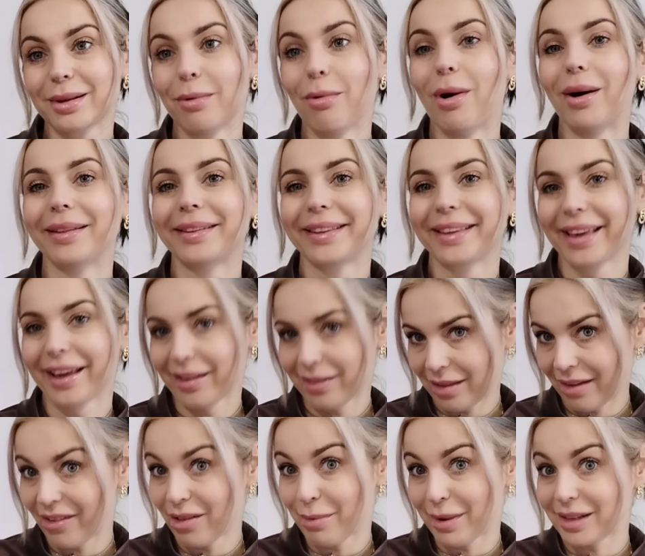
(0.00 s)
słodkie,
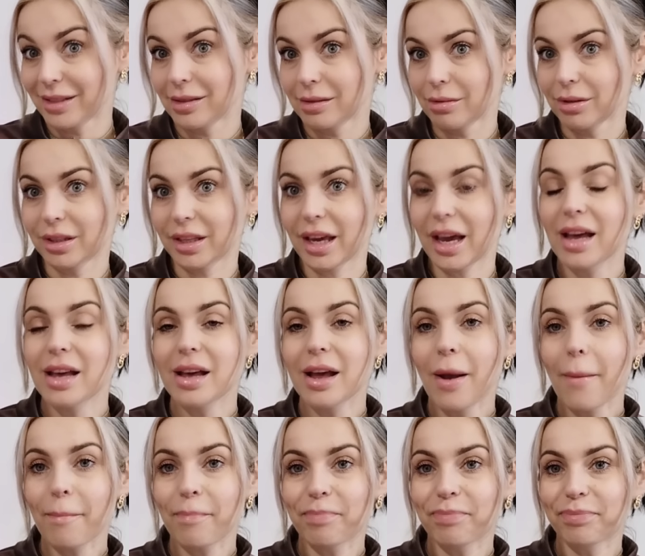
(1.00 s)
nawet bardzo słodkie,
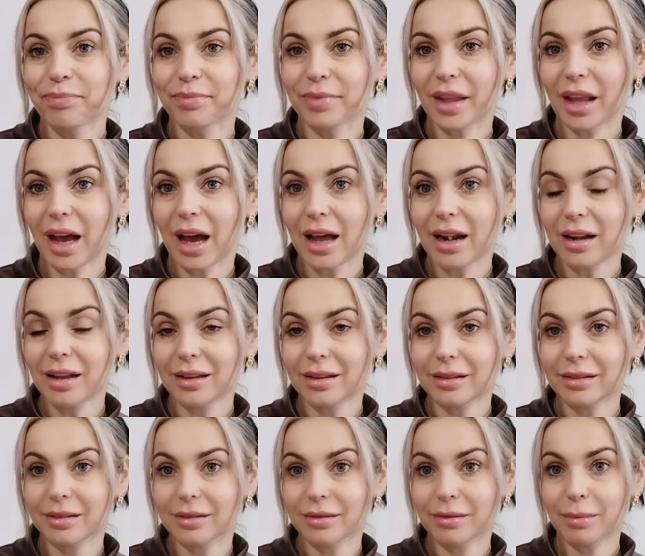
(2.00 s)
mm,
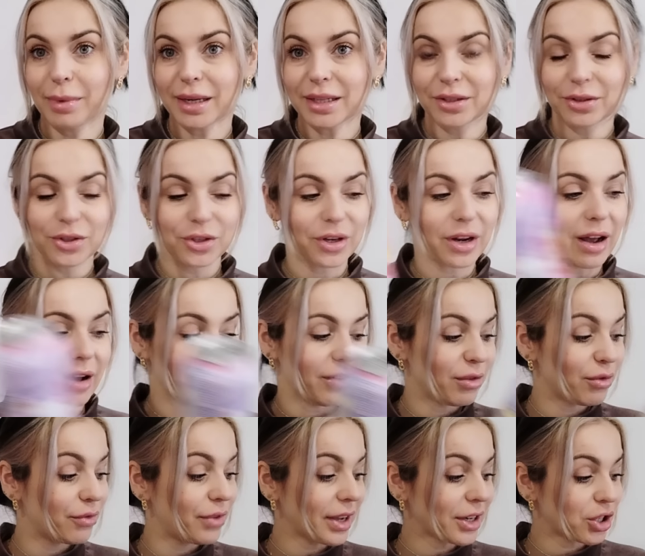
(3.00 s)
ale bardzo ciekawe.
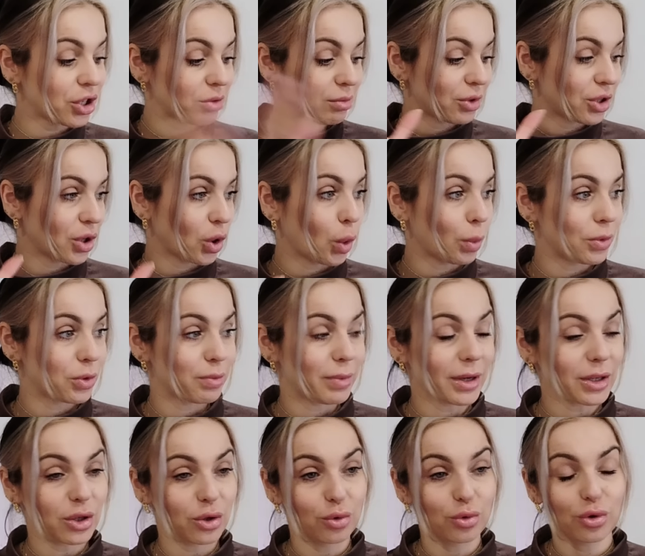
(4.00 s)
W Action można kupić
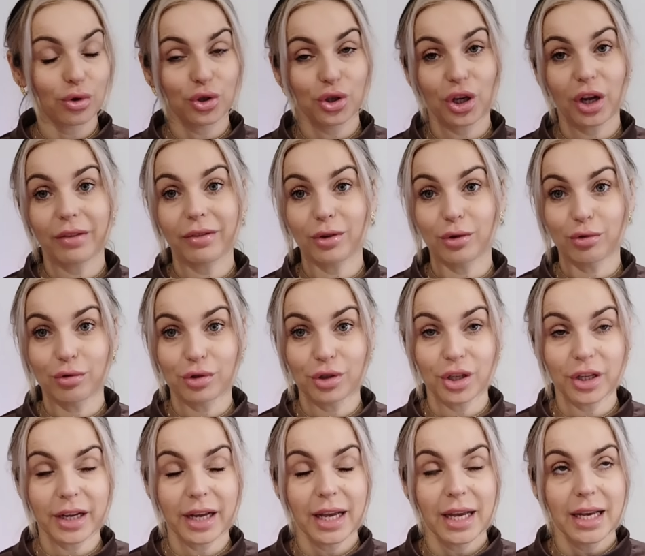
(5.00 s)
bardzo dużo ciekawych
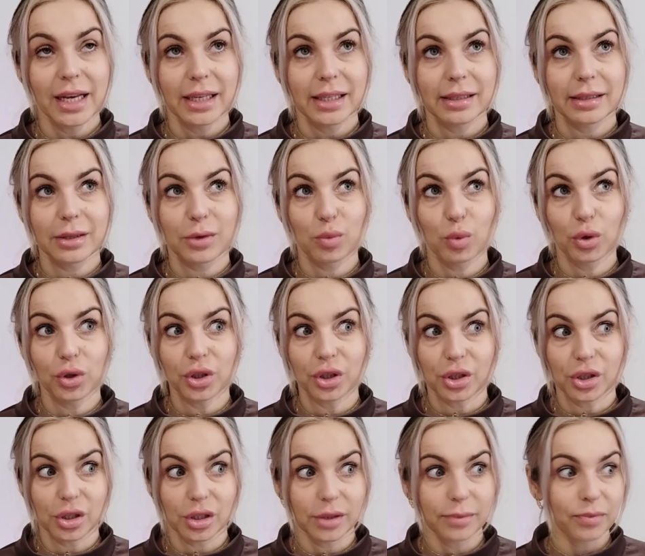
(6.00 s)
różnych
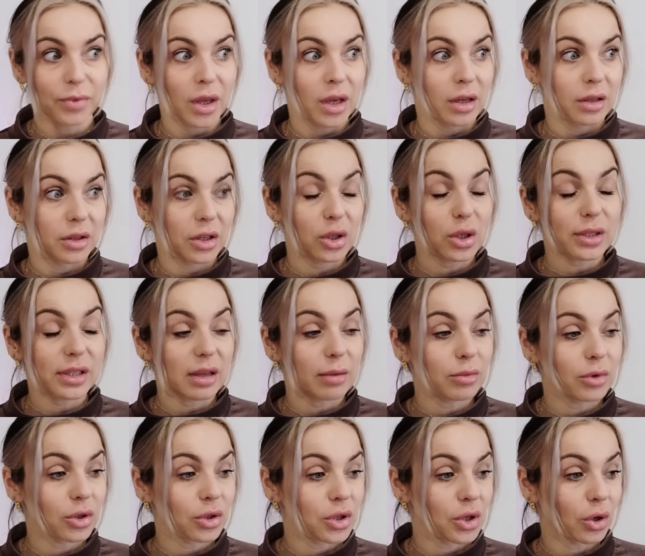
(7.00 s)
słodyczy,
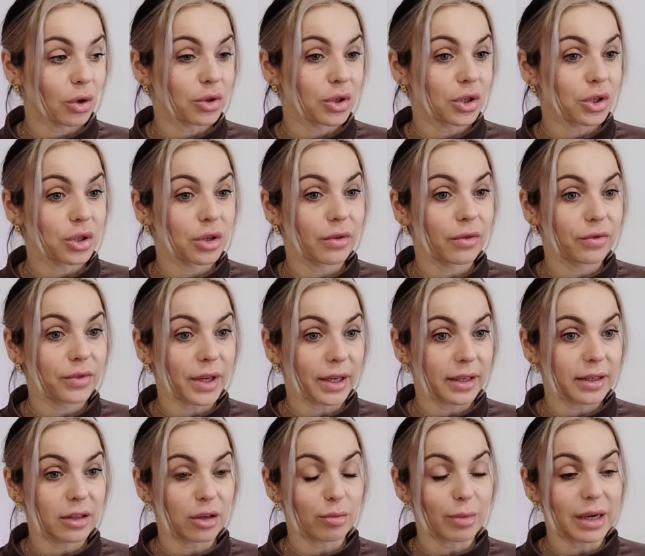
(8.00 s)
niedostępnych niekoniecznie w
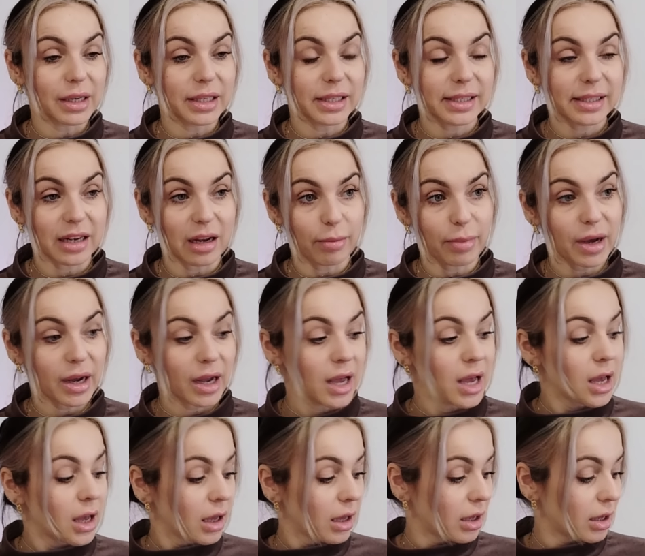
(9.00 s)
takich normalnych sklepach.
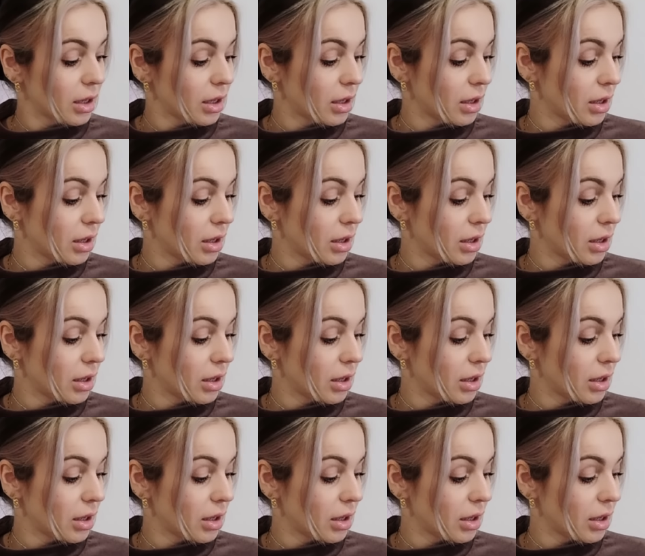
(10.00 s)
E,